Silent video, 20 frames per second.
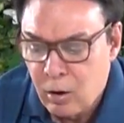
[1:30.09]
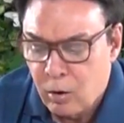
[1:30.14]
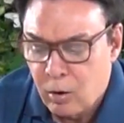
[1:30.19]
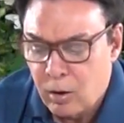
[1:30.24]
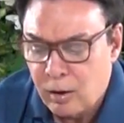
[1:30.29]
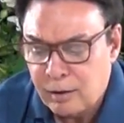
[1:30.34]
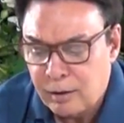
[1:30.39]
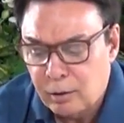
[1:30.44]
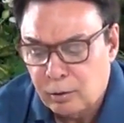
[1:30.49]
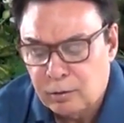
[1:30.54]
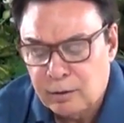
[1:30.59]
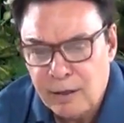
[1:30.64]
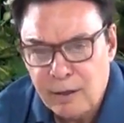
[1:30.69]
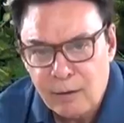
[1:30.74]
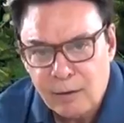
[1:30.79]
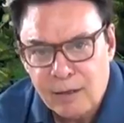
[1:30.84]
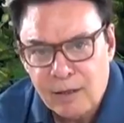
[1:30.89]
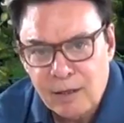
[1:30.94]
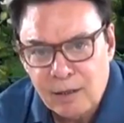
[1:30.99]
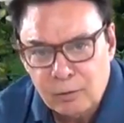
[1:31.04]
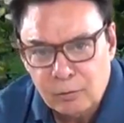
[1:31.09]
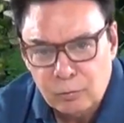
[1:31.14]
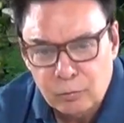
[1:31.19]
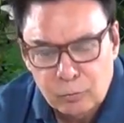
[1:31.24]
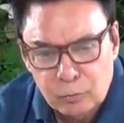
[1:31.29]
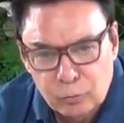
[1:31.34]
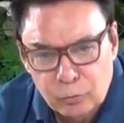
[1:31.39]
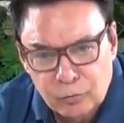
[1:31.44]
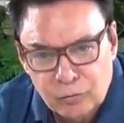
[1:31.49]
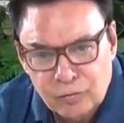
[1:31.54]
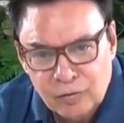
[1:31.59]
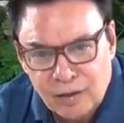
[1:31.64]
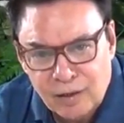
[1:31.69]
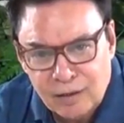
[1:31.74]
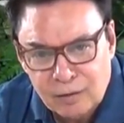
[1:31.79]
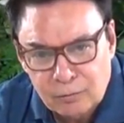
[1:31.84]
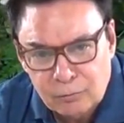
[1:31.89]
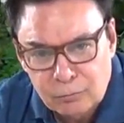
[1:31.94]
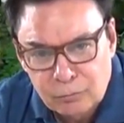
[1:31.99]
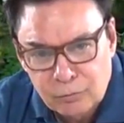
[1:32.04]
Olha, eu tenho aqui
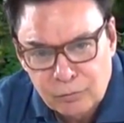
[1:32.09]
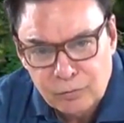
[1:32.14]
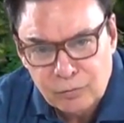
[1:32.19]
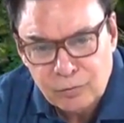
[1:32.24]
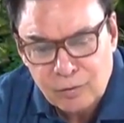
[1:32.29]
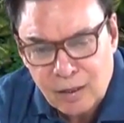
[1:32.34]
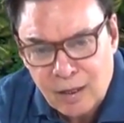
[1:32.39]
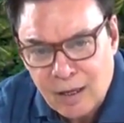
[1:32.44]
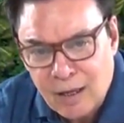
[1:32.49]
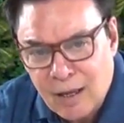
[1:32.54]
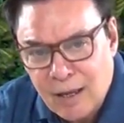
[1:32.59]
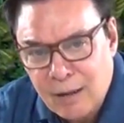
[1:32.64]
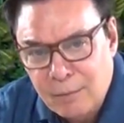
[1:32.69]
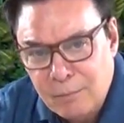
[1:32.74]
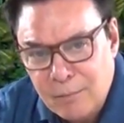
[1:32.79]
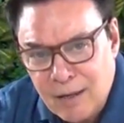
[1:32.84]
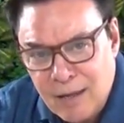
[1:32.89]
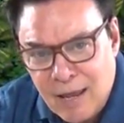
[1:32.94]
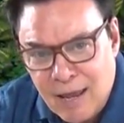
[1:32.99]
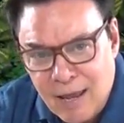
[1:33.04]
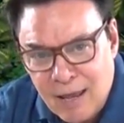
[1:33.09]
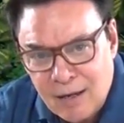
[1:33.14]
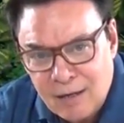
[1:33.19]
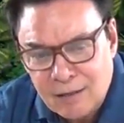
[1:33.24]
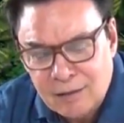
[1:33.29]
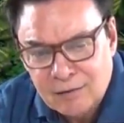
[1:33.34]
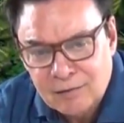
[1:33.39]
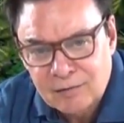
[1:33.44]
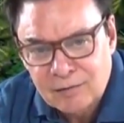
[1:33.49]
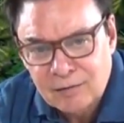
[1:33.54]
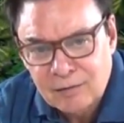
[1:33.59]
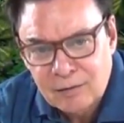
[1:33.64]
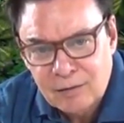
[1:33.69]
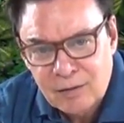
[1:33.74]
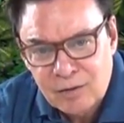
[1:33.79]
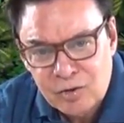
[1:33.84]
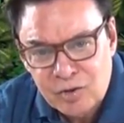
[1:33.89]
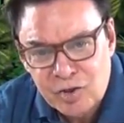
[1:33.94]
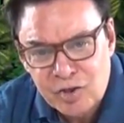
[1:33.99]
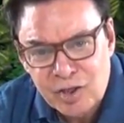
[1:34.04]
200 ml
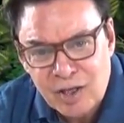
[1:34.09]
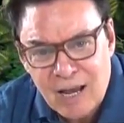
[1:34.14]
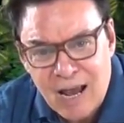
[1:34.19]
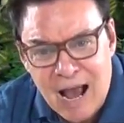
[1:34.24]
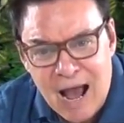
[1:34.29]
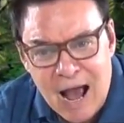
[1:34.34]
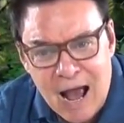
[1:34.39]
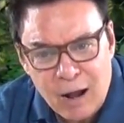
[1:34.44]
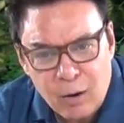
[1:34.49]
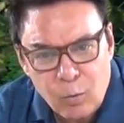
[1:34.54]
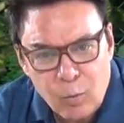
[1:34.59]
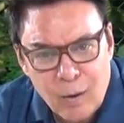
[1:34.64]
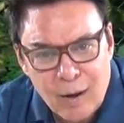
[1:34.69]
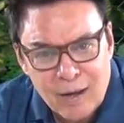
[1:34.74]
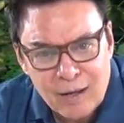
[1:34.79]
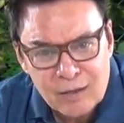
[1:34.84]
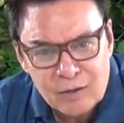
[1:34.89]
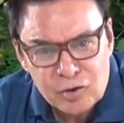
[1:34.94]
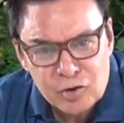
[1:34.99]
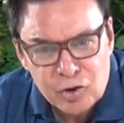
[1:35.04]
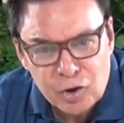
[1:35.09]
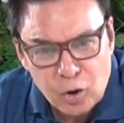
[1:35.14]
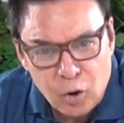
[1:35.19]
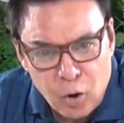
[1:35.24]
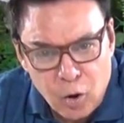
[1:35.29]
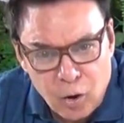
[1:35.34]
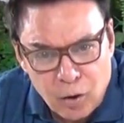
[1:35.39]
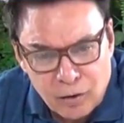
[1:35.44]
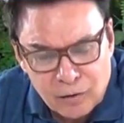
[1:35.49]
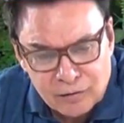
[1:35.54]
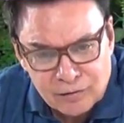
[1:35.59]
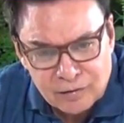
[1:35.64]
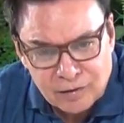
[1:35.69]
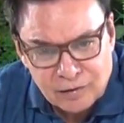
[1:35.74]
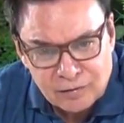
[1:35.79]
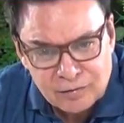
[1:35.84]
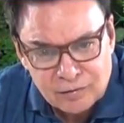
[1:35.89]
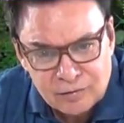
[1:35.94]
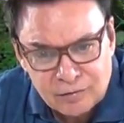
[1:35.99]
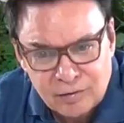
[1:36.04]
de água de
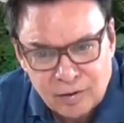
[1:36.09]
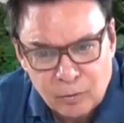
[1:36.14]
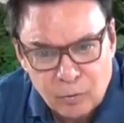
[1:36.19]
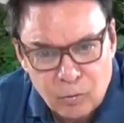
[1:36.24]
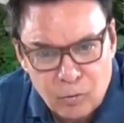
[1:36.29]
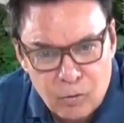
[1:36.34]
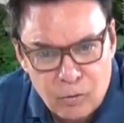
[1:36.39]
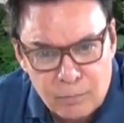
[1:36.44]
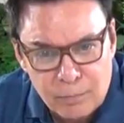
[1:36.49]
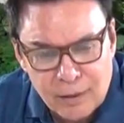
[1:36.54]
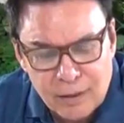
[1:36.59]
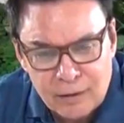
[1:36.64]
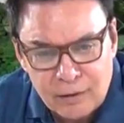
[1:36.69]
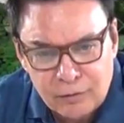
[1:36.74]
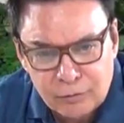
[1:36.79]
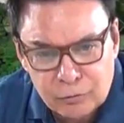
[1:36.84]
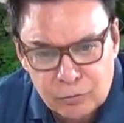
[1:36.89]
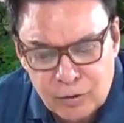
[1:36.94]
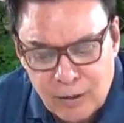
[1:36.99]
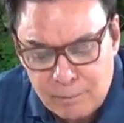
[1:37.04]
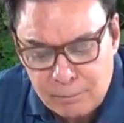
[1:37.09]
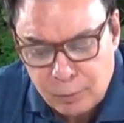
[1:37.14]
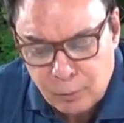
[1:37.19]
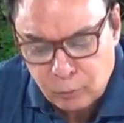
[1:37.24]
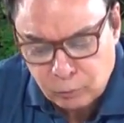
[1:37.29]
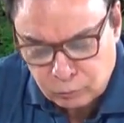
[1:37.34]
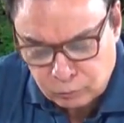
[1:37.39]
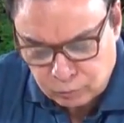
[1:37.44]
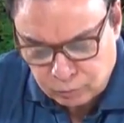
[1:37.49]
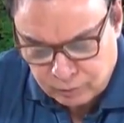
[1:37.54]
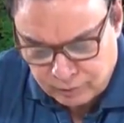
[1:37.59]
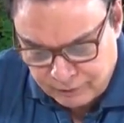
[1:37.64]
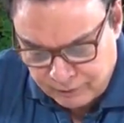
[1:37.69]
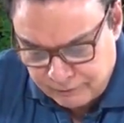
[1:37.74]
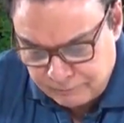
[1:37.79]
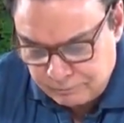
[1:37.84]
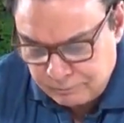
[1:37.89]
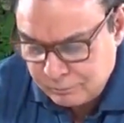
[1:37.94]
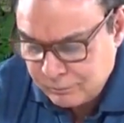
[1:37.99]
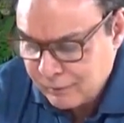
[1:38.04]
rosas. Você compra isso já pronto,
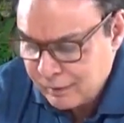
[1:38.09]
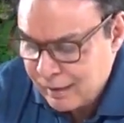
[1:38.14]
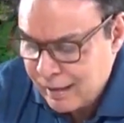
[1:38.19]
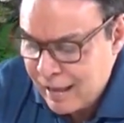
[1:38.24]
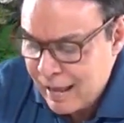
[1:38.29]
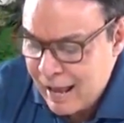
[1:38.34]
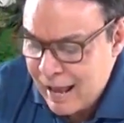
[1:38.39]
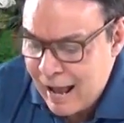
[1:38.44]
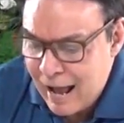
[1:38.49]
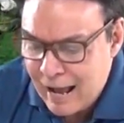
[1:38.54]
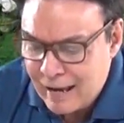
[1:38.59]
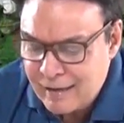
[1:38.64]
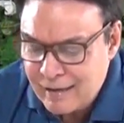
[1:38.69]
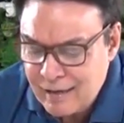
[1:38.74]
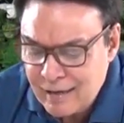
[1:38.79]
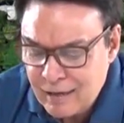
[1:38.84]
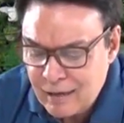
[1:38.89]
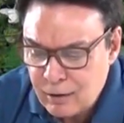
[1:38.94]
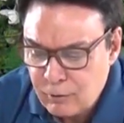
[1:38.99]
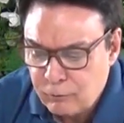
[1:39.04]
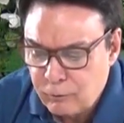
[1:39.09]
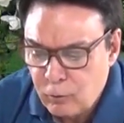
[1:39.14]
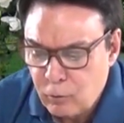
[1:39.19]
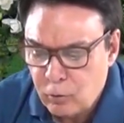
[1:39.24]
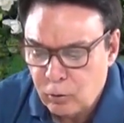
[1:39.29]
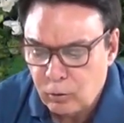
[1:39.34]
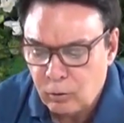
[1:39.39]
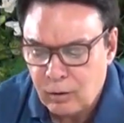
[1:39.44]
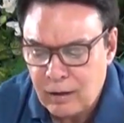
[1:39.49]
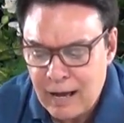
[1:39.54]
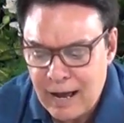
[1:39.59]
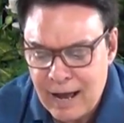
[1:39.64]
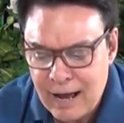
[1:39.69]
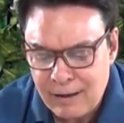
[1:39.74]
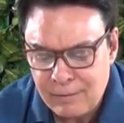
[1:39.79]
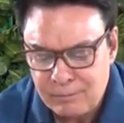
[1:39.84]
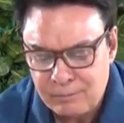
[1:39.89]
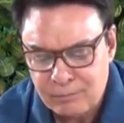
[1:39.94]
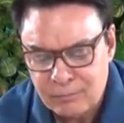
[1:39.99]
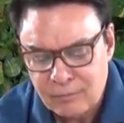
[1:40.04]
né? Aqui eu vou
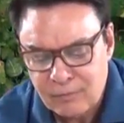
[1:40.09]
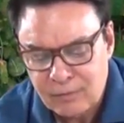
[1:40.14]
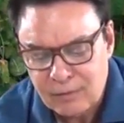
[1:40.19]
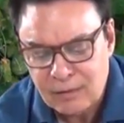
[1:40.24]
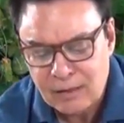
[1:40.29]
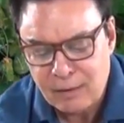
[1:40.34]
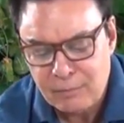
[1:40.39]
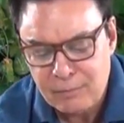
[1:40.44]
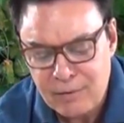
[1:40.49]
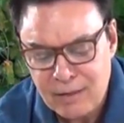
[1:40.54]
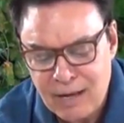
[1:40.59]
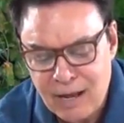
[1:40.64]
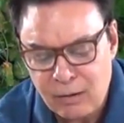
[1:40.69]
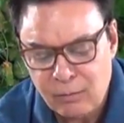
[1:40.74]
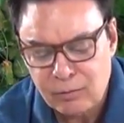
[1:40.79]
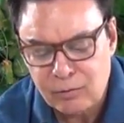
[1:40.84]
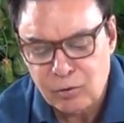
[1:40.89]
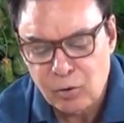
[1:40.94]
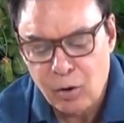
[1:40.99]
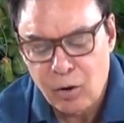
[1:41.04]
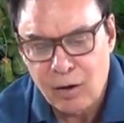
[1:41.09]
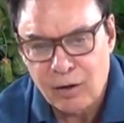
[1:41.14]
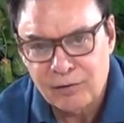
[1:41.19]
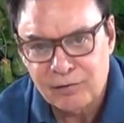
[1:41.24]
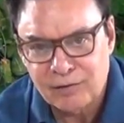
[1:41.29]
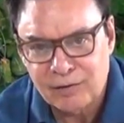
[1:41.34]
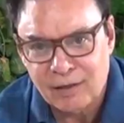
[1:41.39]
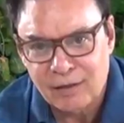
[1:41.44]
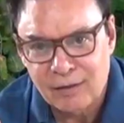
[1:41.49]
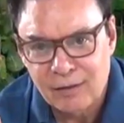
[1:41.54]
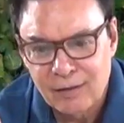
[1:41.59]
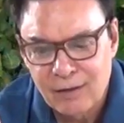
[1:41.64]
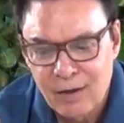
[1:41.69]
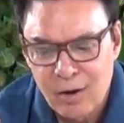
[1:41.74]
colocar na minha água de rosa,